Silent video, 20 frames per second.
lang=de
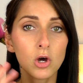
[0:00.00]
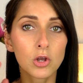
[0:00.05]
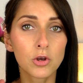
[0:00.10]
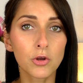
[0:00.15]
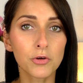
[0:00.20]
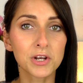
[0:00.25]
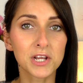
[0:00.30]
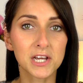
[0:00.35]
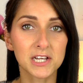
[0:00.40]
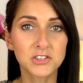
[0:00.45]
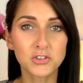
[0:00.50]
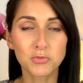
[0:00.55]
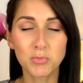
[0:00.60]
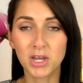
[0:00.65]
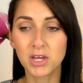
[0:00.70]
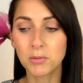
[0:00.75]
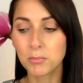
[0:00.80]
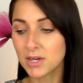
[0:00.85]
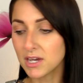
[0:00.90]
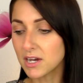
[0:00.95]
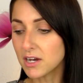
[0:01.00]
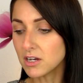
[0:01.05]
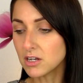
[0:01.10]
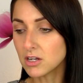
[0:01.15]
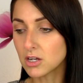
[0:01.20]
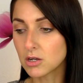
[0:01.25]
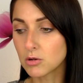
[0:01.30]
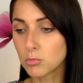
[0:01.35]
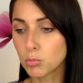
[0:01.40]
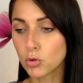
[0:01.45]
noch eine ganze Menge mehr
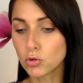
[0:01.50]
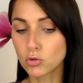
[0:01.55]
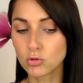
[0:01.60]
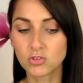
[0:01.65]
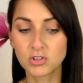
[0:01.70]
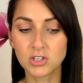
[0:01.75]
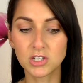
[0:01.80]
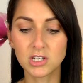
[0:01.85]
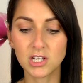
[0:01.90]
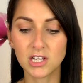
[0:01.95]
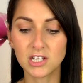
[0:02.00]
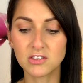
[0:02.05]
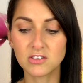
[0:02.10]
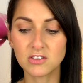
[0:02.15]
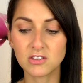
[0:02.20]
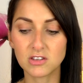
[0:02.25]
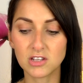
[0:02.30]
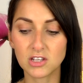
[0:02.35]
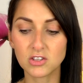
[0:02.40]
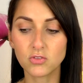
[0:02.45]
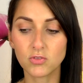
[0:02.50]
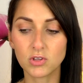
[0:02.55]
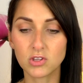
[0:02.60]
produziert als das,